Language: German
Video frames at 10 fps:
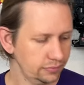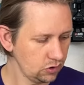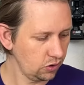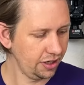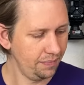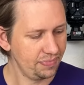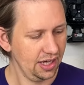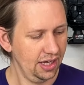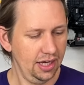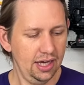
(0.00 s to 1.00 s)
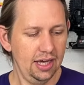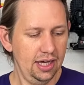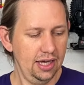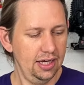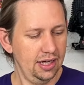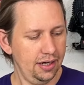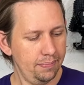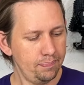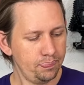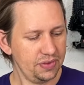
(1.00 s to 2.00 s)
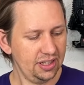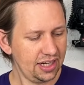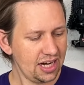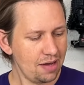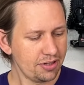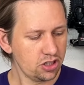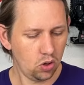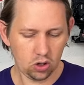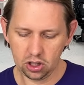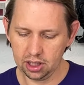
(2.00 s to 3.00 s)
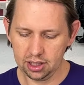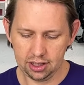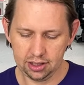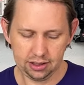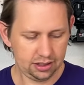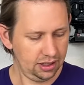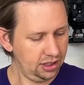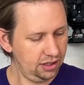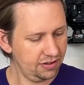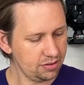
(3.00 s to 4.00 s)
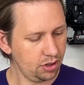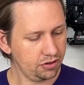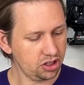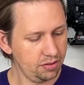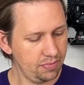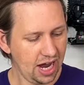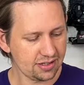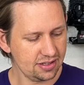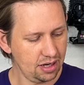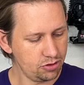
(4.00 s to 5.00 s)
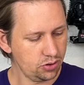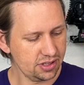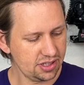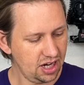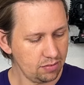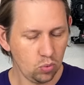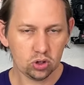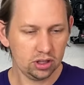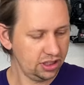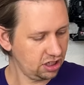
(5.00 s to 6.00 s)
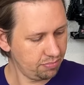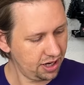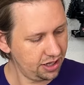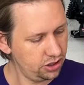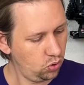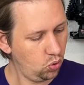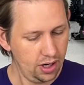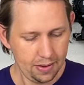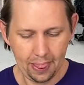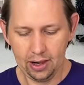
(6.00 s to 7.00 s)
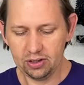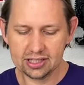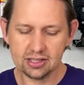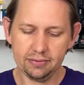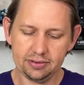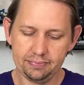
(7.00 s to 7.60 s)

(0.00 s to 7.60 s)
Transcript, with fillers: Okay. Ähm, dann habe ich noch die, was habe ich noch aufgeschrieben? Achsen habe ich schon gesagt, Motor nicht dabei, jo. Und das.